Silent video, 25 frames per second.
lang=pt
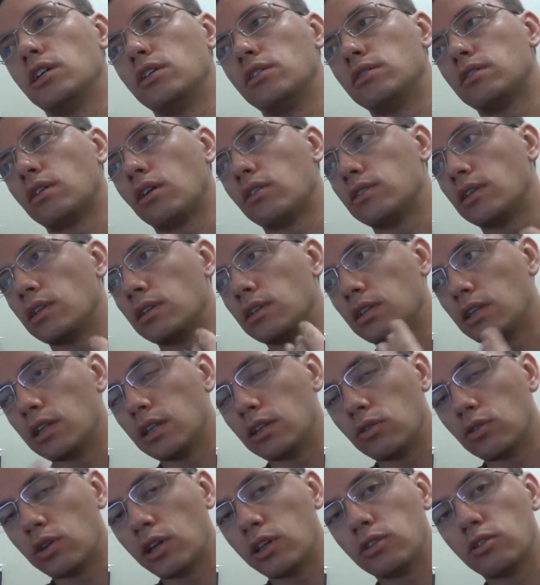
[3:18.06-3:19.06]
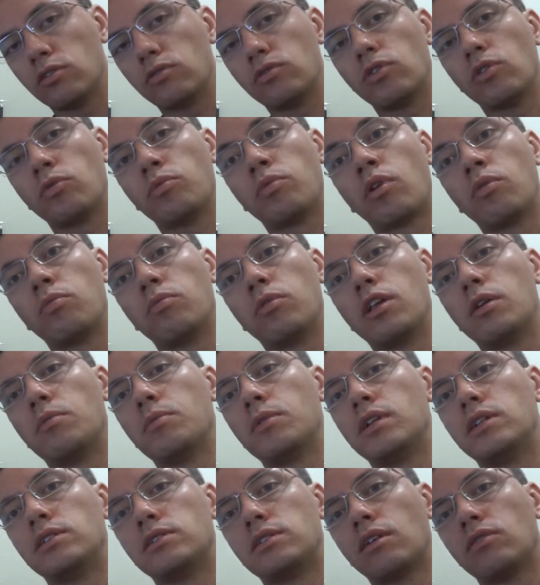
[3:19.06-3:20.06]
estava tentando resolver o
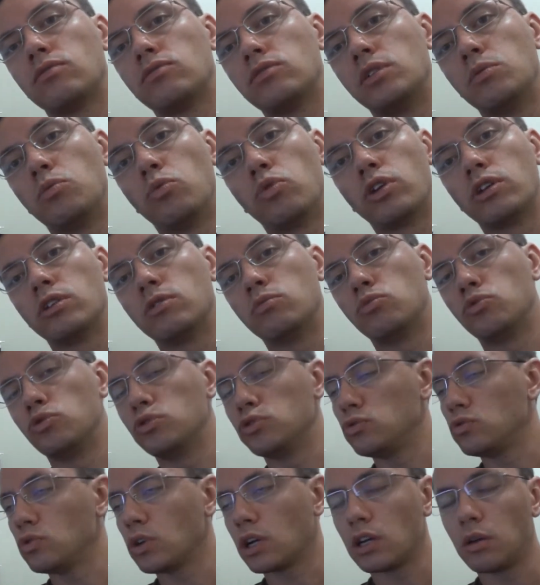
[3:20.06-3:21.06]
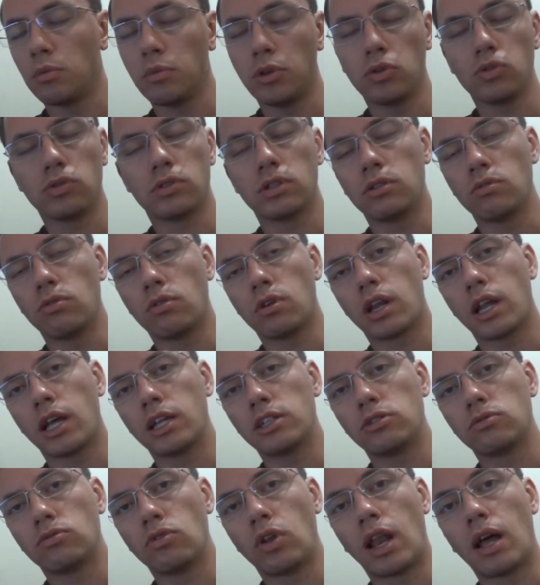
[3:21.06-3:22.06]
problema, ele estava demorando muito, eu acabei usando o
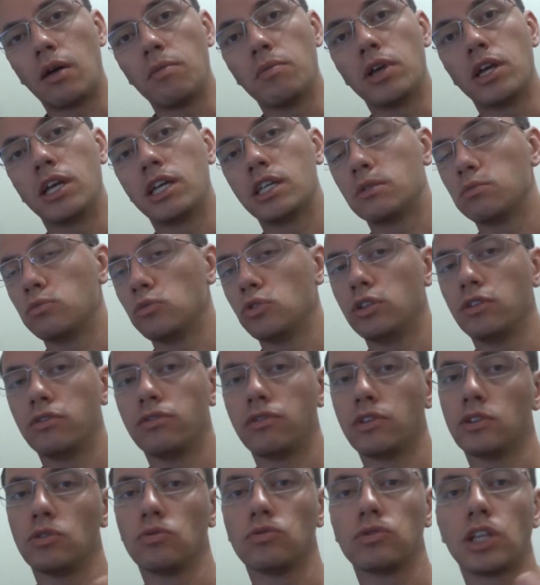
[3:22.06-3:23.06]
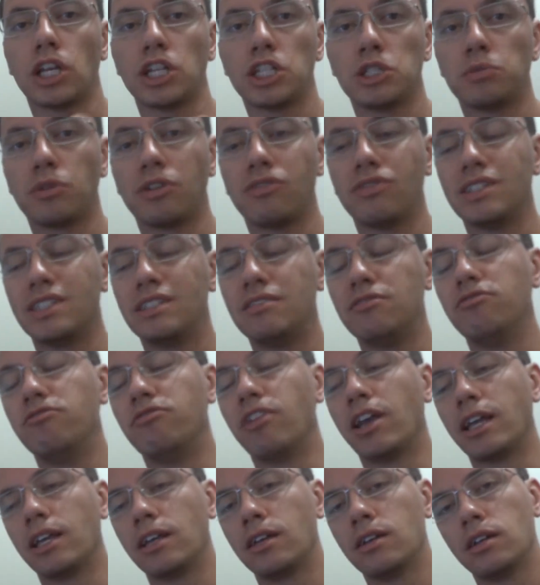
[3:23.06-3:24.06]
crédito lá mesmo e fazer um teste para ver se
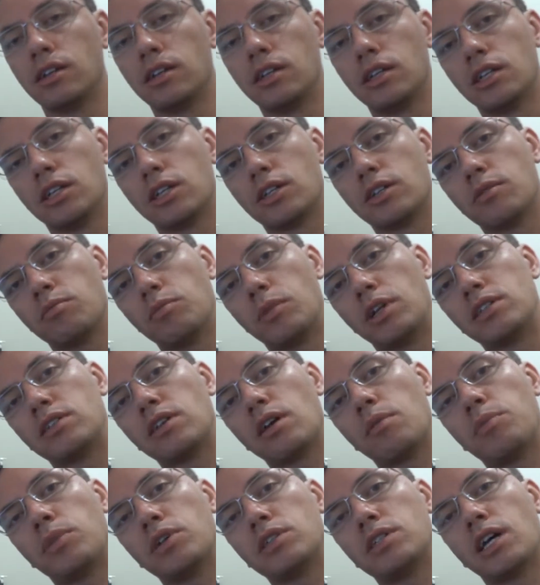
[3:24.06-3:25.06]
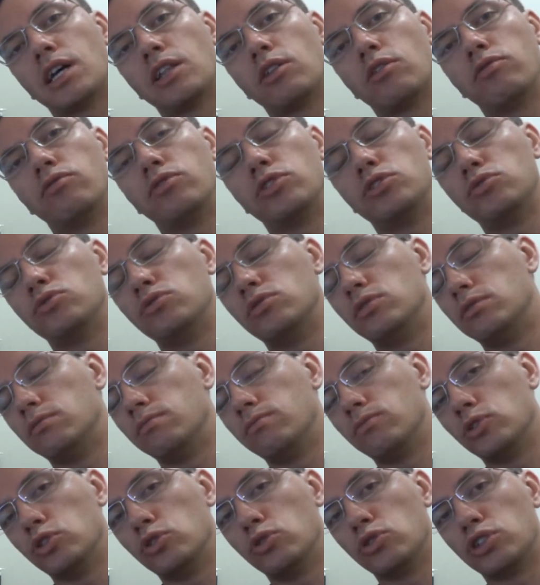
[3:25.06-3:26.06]
vem. Beleza, rapaziada? O vídeo
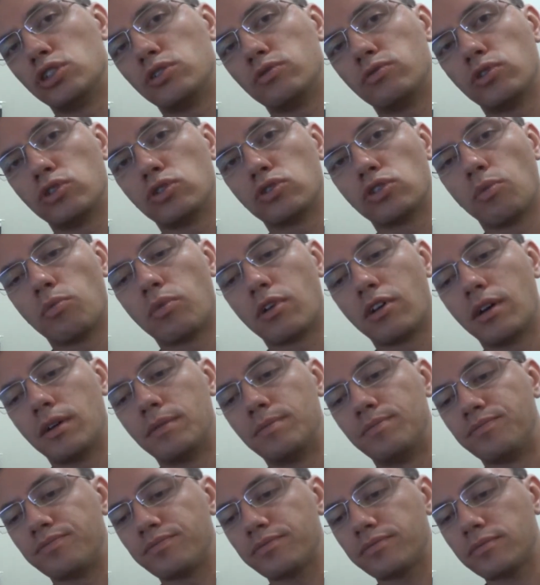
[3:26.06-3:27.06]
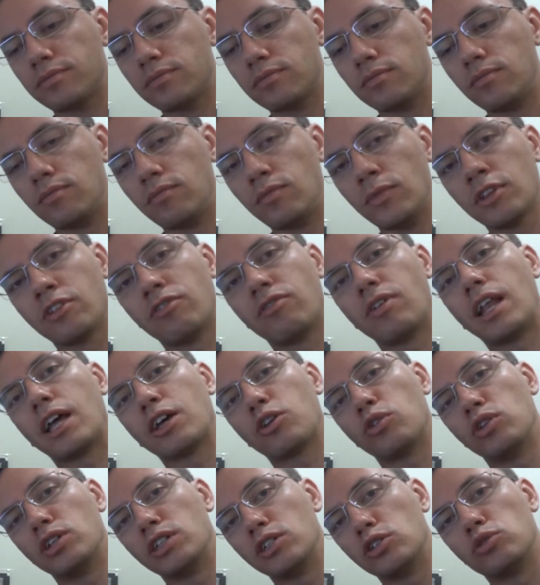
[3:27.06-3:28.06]
de hoje foi só para
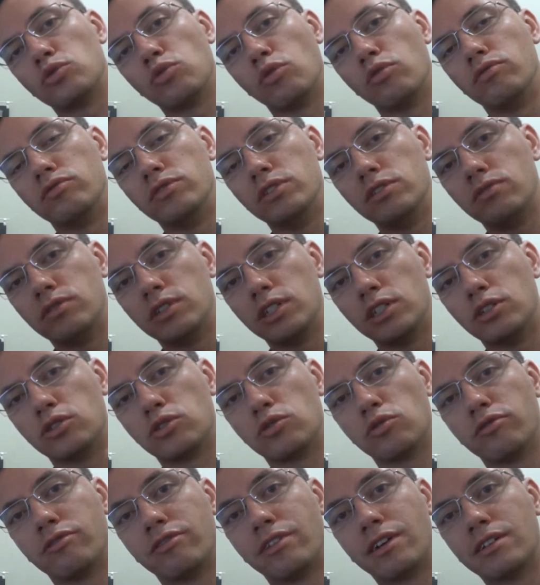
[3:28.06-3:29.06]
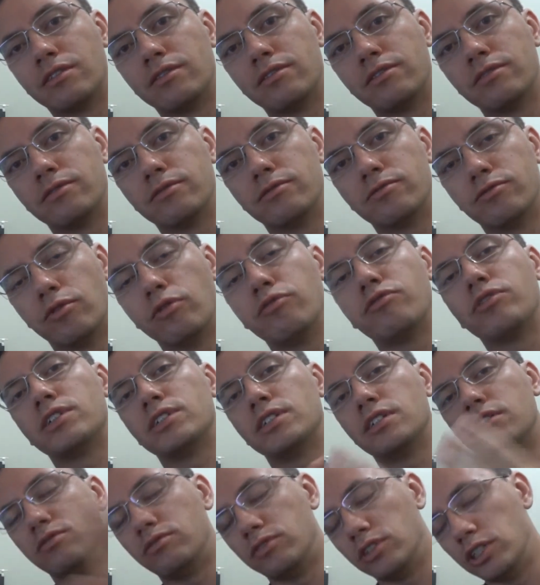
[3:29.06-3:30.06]
falar que eu ainda estou vivo, ainda estou vou
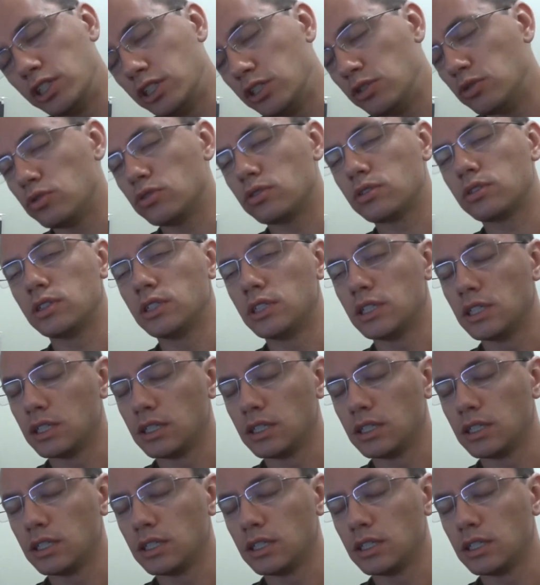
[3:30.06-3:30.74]
fazer vídeos,